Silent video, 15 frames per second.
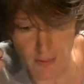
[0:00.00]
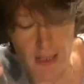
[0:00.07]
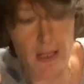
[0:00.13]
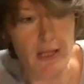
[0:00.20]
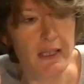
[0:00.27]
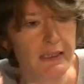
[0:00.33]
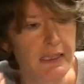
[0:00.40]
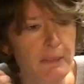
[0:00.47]
question,
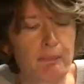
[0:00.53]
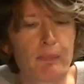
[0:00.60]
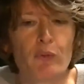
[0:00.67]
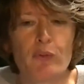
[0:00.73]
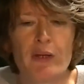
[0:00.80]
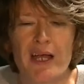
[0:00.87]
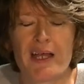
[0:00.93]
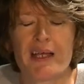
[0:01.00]
qui
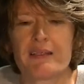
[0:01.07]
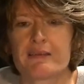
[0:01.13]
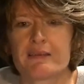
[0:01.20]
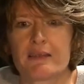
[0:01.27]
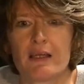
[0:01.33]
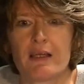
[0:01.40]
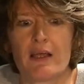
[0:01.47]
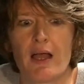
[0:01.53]
peut
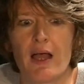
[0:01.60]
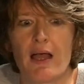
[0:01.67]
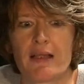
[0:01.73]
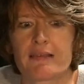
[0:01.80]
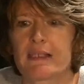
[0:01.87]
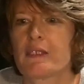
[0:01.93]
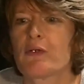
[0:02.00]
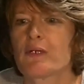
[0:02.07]

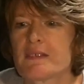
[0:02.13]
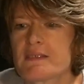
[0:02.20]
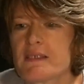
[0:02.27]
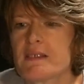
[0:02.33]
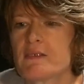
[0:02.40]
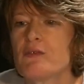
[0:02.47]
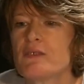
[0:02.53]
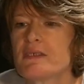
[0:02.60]

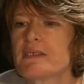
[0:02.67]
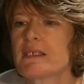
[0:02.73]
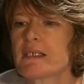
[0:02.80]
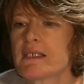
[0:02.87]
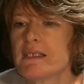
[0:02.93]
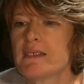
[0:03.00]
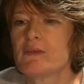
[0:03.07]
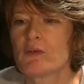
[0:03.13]
intérioriser une
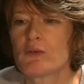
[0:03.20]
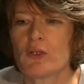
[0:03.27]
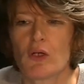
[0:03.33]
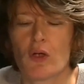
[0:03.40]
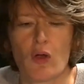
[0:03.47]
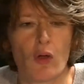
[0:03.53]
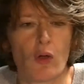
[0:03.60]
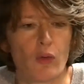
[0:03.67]
série de
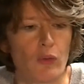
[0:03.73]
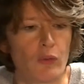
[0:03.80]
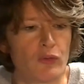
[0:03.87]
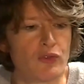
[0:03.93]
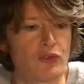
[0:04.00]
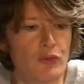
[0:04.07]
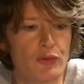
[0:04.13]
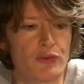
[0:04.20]
euh,
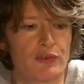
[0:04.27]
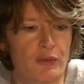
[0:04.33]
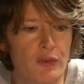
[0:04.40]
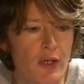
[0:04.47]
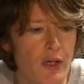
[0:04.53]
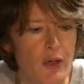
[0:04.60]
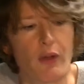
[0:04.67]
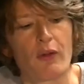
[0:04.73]

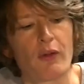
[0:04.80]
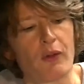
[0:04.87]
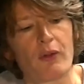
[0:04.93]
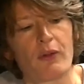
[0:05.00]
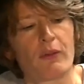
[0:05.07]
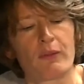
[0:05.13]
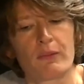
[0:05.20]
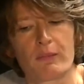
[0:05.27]
choses
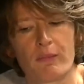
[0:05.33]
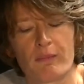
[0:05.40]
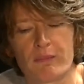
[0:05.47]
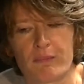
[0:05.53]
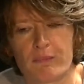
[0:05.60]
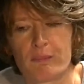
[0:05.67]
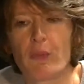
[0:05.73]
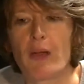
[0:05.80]
euh,
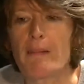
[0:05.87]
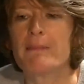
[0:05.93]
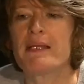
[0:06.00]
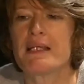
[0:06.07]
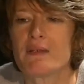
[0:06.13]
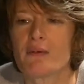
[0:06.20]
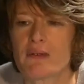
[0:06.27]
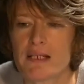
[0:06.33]
pour
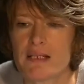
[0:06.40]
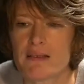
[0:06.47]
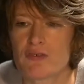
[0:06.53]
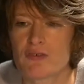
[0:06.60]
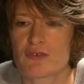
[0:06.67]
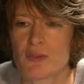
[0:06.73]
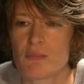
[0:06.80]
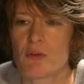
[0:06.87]

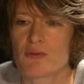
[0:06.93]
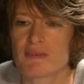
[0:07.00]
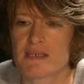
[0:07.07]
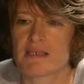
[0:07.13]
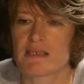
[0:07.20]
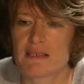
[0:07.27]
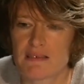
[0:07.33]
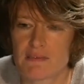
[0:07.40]
améliorer justement
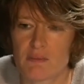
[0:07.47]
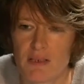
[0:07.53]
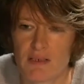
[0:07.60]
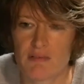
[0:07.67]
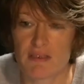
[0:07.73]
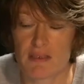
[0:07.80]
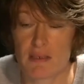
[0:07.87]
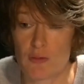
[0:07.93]
cette question de
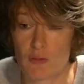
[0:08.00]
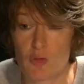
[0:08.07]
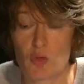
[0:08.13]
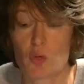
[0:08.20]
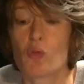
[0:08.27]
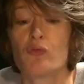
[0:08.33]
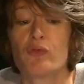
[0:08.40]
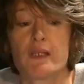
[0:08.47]
la diversité,
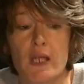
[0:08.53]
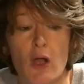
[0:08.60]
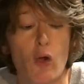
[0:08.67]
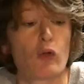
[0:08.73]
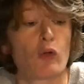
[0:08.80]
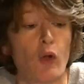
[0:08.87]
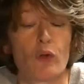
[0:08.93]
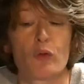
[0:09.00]
trouver
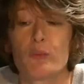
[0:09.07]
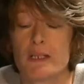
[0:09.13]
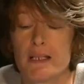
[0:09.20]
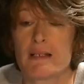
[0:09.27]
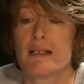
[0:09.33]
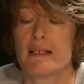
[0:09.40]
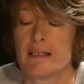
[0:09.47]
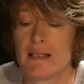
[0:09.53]
en,
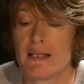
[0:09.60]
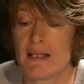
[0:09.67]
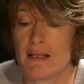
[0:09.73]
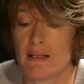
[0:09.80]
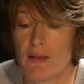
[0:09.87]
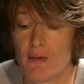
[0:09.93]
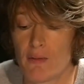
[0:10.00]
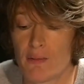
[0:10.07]
lui
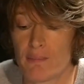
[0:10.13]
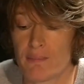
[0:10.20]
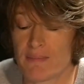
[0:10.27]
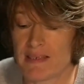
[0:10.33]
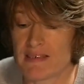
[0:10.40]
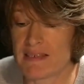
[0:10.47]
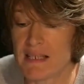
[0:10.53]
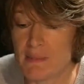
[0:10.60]
euh,
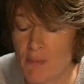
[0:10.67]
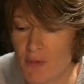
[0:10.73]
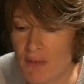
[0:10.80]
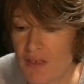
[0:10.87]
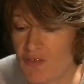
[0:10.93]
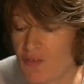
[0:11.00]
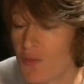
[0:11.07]
des éléments